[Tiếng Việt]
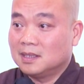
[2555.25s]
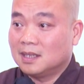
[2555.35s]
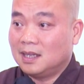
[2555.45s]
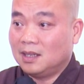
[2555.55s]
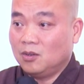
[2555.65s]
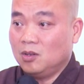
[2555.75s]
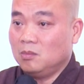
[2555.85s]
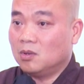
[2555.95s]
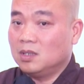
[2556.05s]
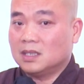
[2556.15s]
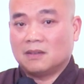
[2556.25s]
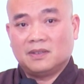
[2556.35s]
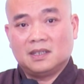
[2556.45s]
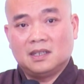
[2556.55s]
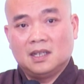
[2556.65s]
Hay là uống một ly cà
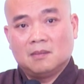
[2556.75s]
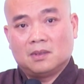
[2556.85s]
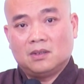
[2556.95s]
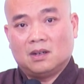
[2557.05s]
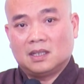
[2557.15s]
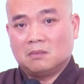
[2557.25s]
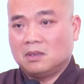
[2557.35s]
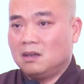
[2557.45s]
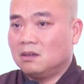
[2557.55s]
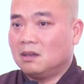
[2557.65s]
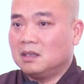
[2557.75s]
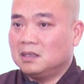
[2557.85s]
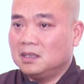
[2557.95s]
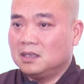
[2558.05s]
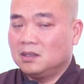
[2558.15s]
phê, mình nói ở trong đó nó có cái
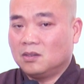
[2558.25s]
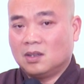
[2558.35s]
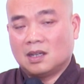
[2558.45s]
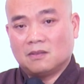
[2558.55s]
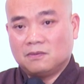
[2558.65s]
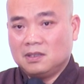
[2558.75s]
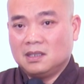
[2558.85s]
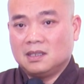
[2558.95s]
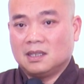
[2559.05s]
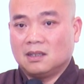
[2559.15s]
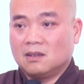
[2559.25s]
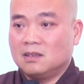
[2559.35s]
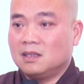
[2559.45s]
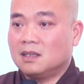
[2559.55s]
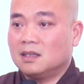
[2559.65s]
gì, nó có cà phê này, nó có
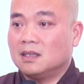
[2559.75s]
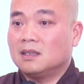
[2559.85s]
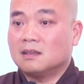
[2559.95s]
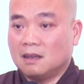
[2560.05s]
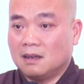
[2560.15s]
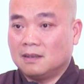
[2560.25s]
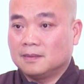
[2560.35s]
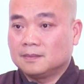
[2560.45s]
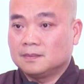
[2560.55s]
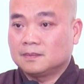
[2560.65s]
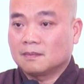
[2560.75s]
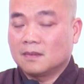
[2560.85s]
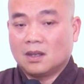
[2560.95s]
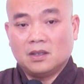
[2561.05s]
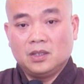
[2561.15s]
chất này chất nọ,
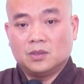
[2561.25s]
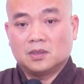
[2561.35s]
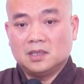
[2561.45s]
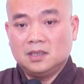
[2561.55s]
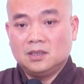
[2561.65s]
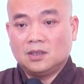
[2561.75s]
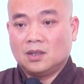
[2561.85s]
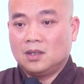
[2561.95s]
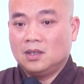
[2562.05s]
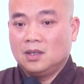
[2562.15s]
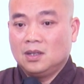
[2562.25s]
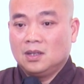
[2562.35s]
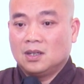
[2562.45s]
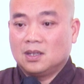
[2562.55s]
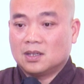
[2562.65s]
nó có nhiều thứ, nó có
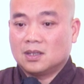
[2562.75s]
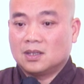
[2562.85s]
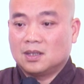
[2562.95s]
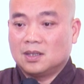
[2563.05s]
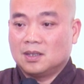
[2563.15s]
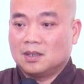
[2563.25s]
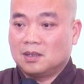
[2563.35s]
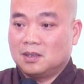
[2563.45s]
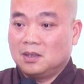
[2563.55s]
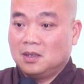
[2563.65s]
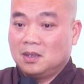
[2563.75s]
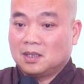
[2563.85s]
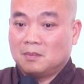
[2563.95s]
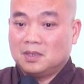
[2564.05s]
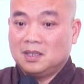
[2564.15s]
uh,
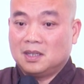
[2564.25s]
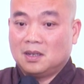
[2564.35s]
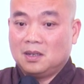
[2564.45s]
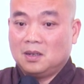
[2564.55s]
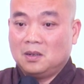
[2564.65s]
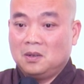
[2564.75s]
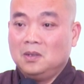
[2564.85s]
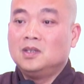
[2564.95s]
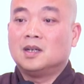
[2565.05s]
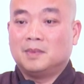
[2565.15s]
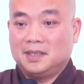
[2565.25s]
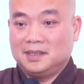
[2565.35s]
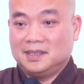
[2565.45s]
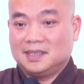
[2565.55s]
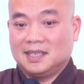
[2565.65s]
thậm chí là nó, nó nó lừa mình
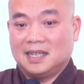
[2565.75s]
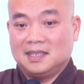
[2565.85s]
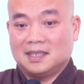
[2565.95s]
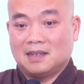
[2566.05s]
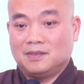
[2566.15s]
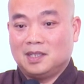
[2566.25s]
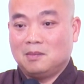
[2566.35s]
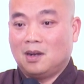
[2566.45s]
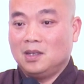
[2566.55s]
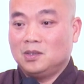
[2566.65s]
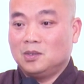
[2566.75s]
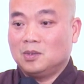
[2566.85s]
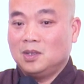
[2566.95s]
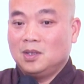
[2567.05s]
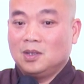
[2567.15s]
nữa. Chẳng hạn như cà phê nó bỏ những
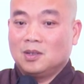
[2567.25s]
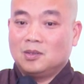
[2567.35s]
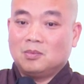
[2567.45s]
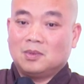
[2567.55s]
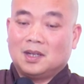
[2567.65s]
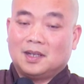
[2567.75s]
chút những chút uh,